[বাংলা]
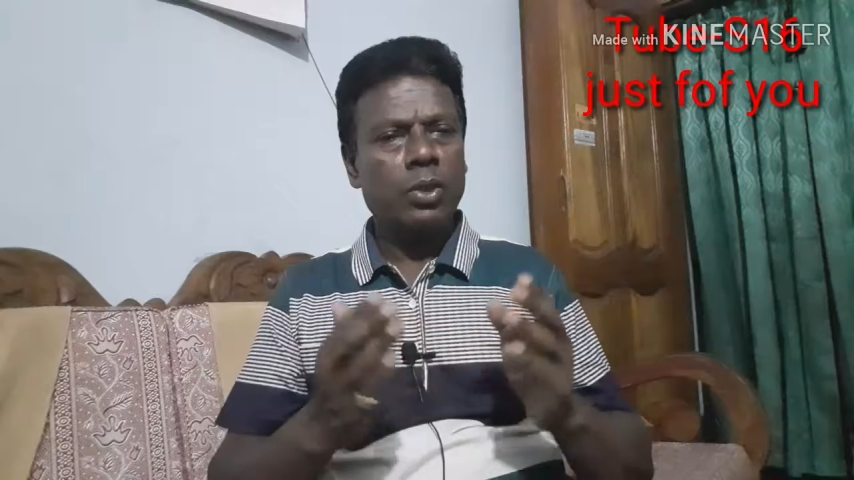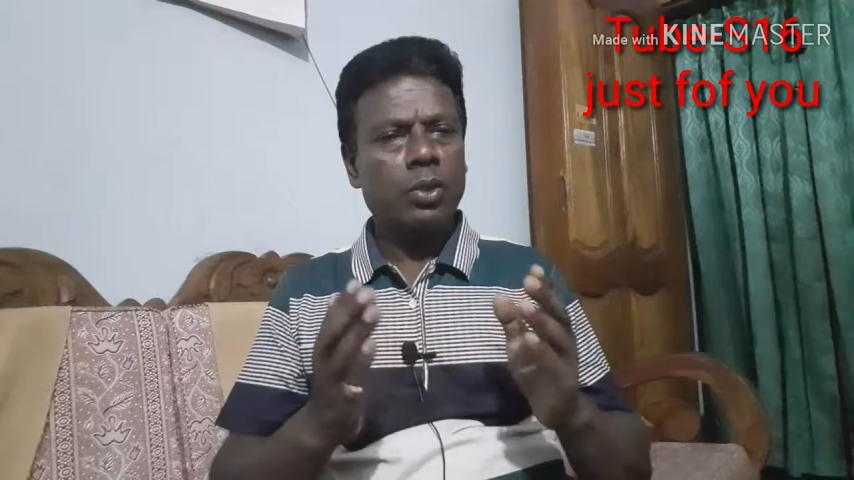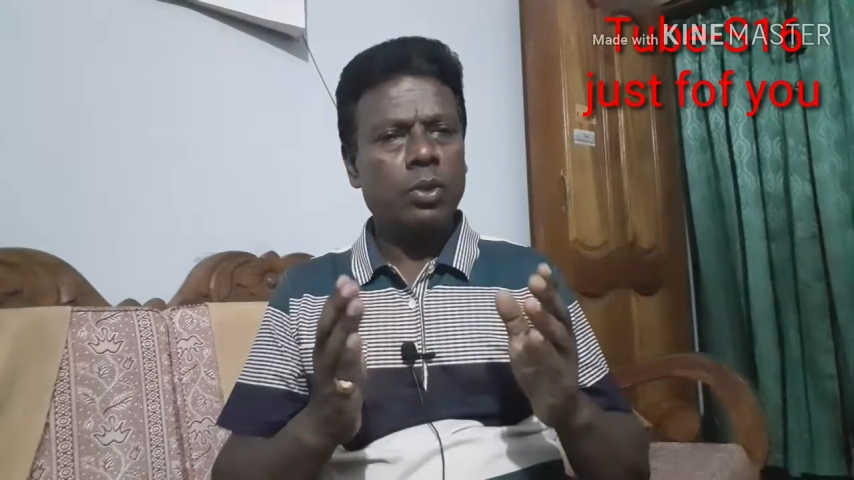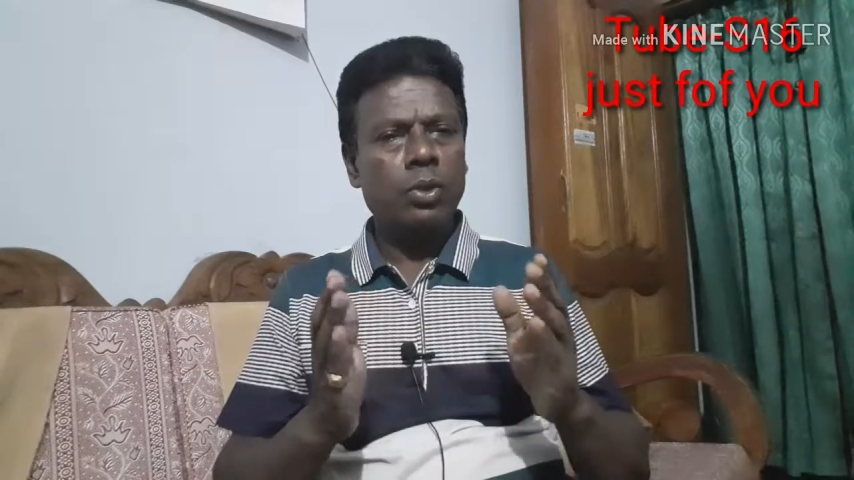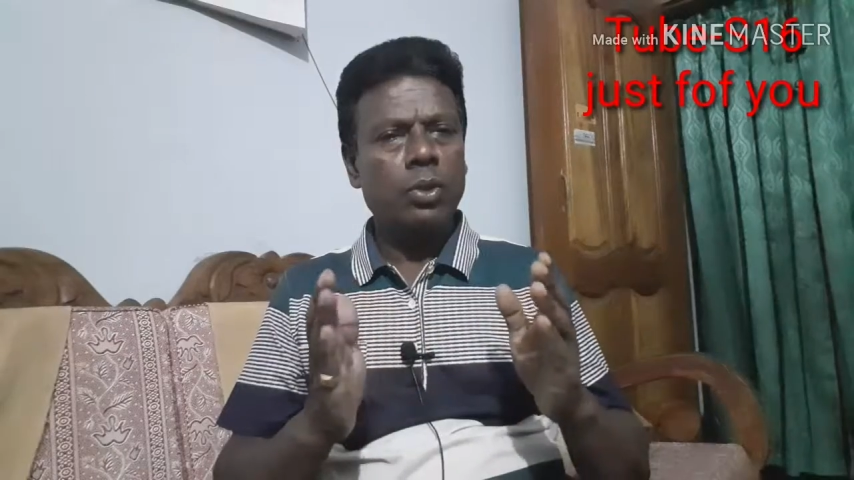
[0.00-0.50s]

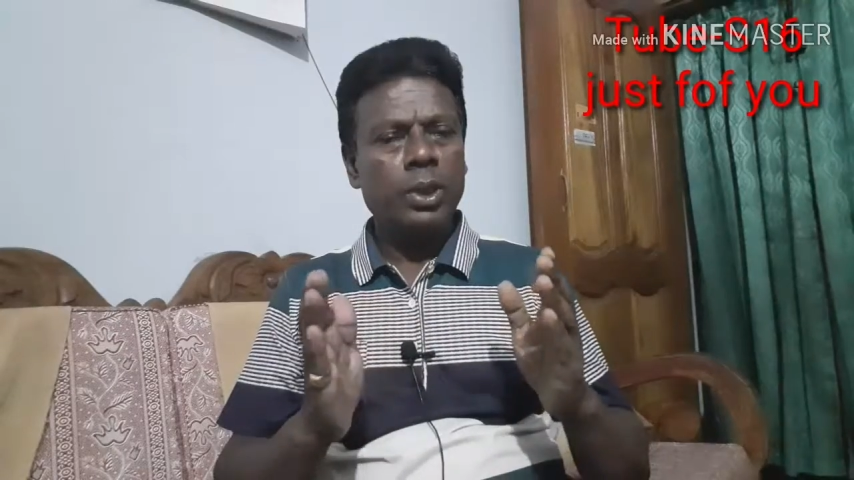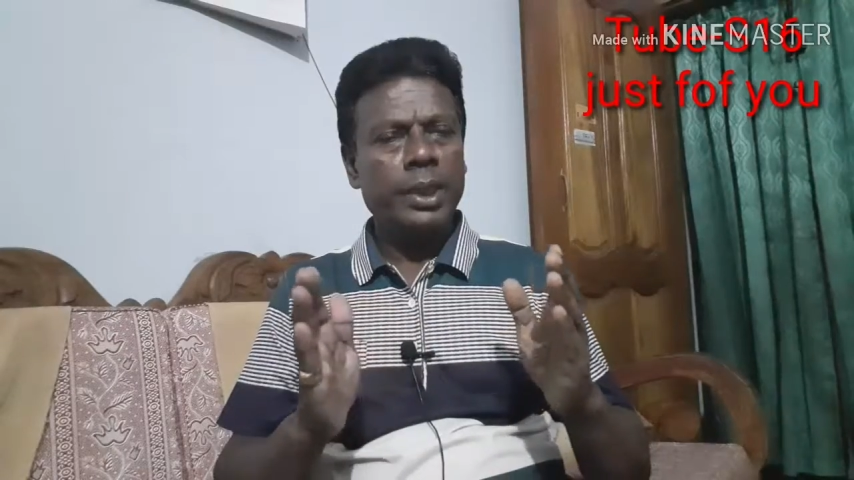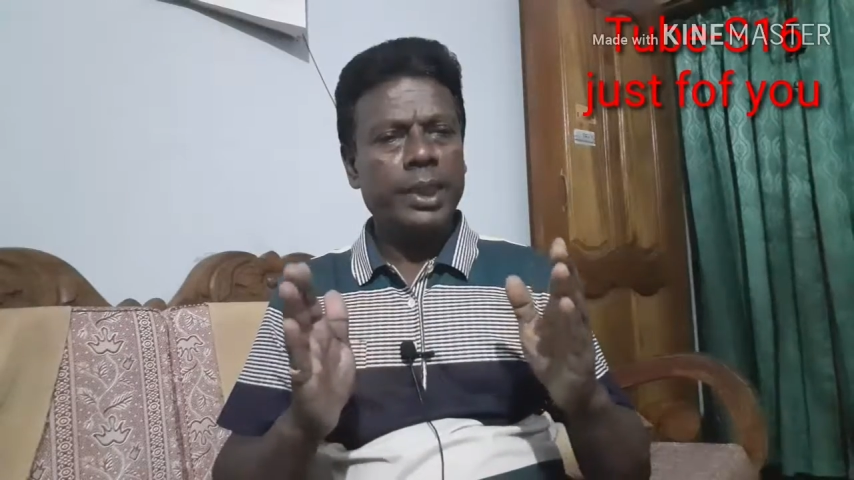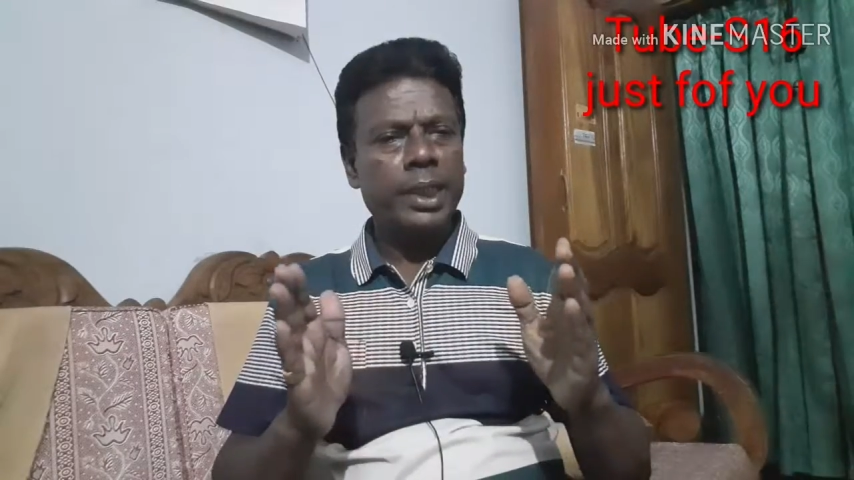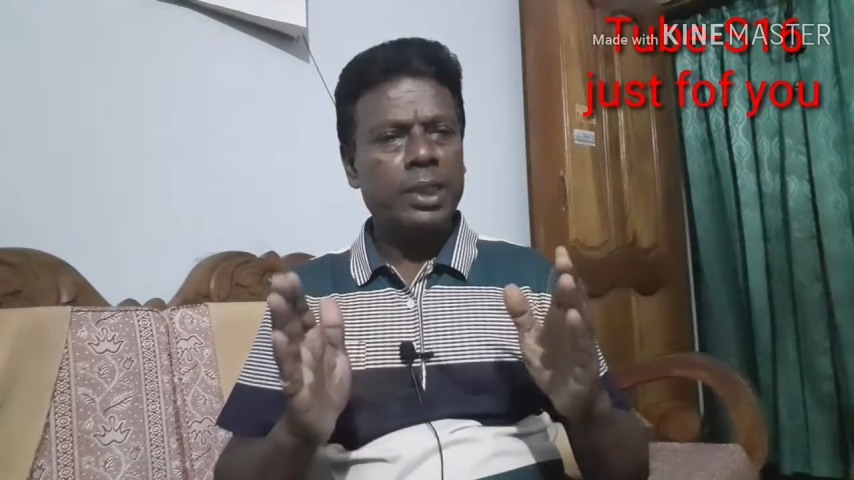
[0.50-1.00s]
তো
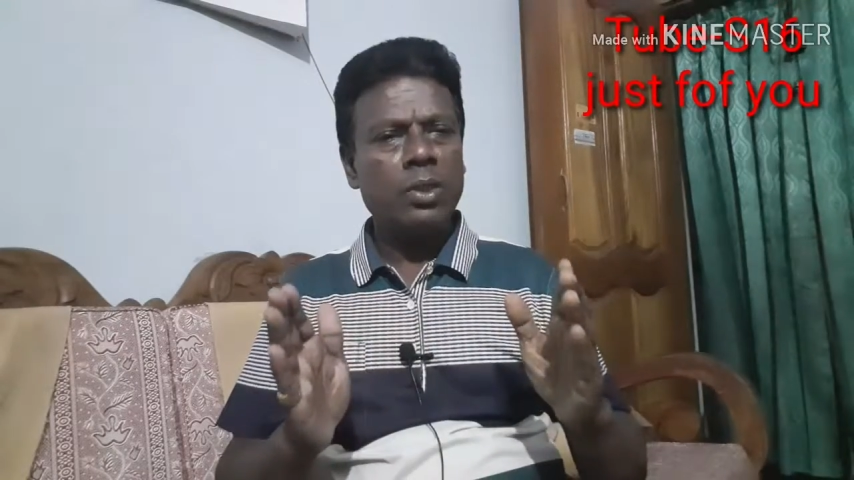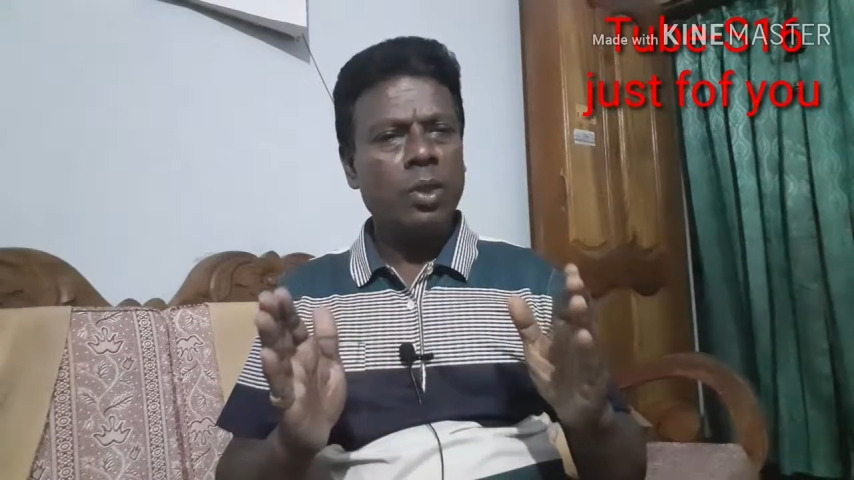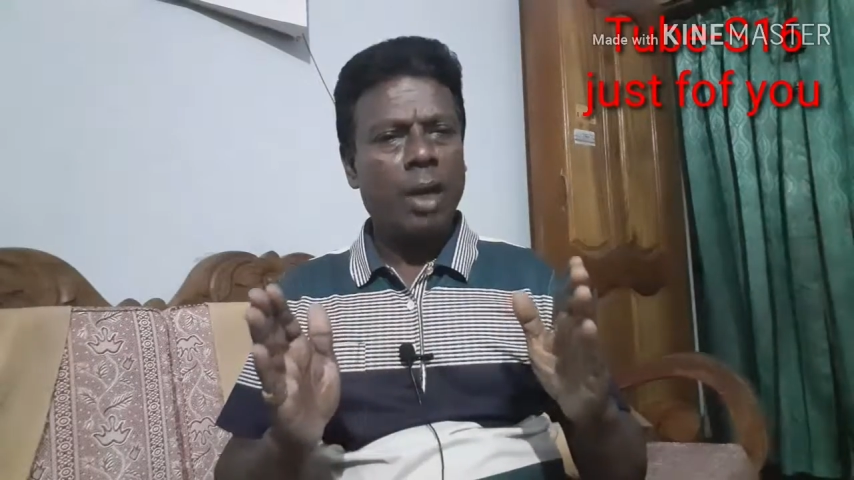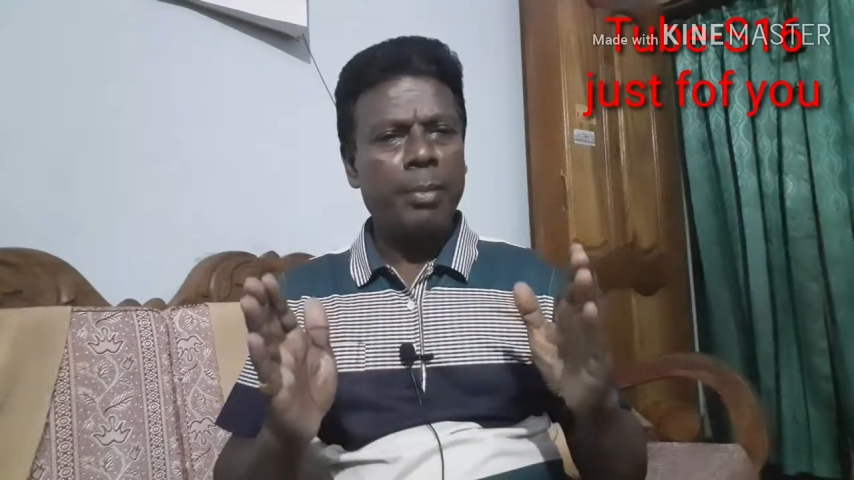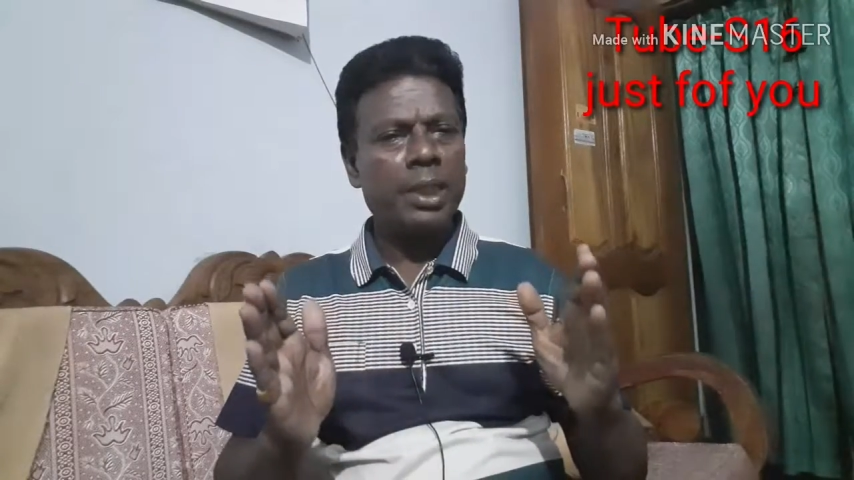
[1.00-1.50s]
এটা ছিল
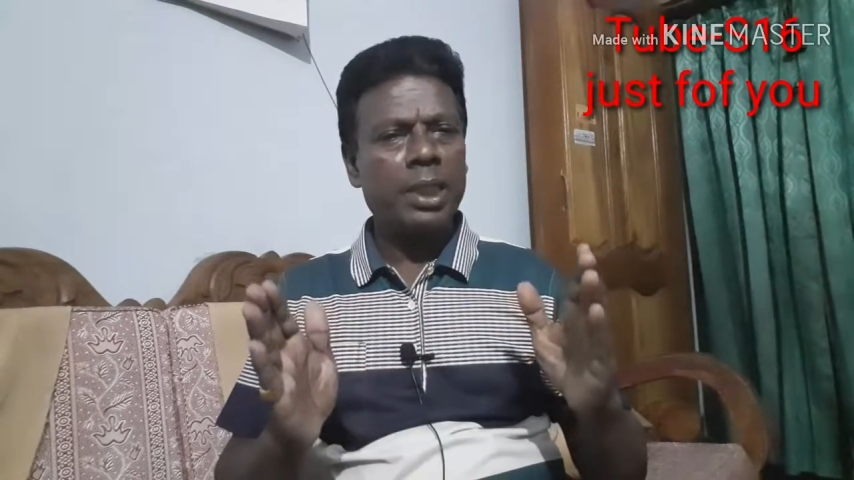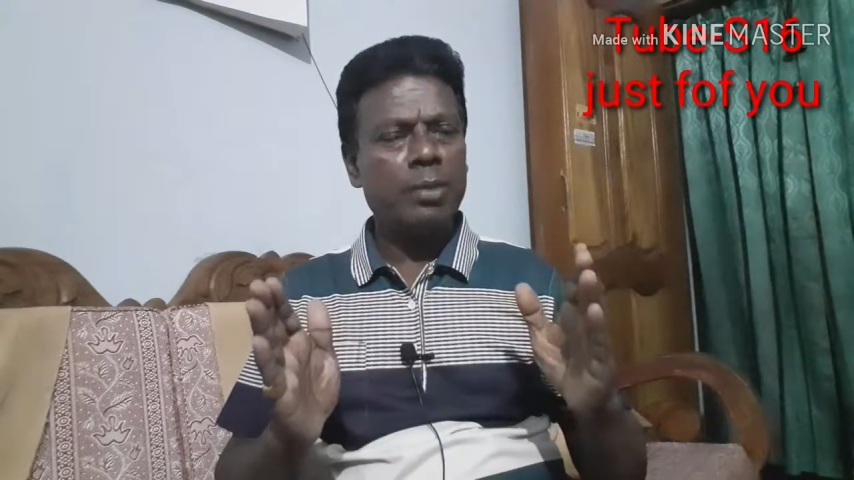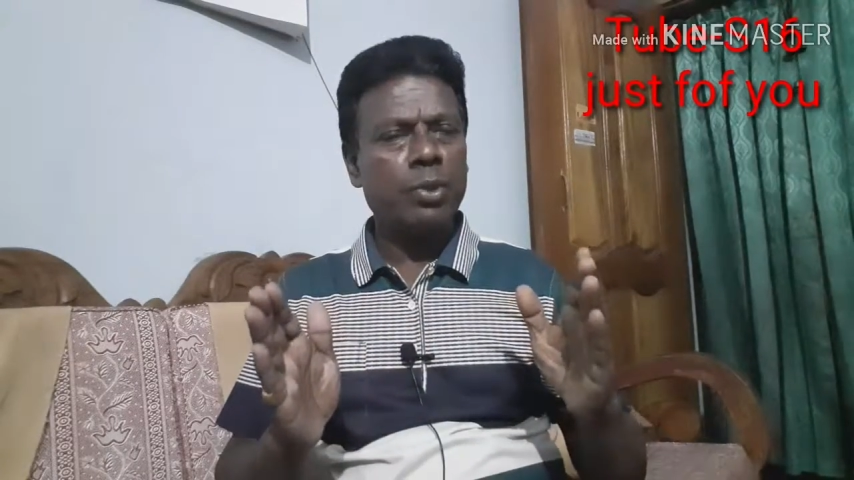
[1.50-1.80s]
আমাদের